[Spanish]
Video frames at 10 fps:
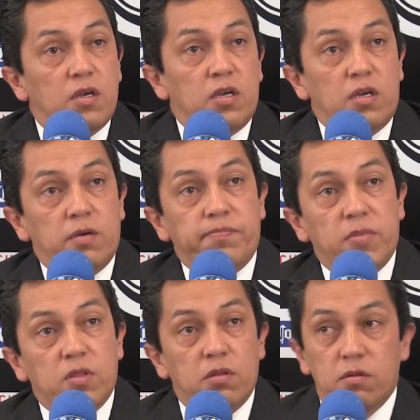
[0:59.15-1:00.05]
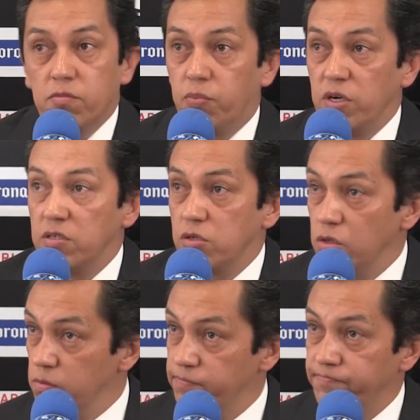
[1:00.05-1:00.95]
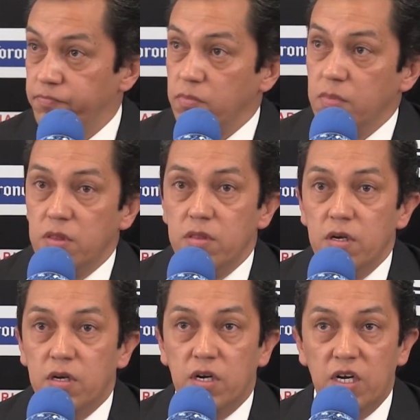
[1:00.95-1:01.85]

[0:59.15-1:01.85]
Eh, puesto que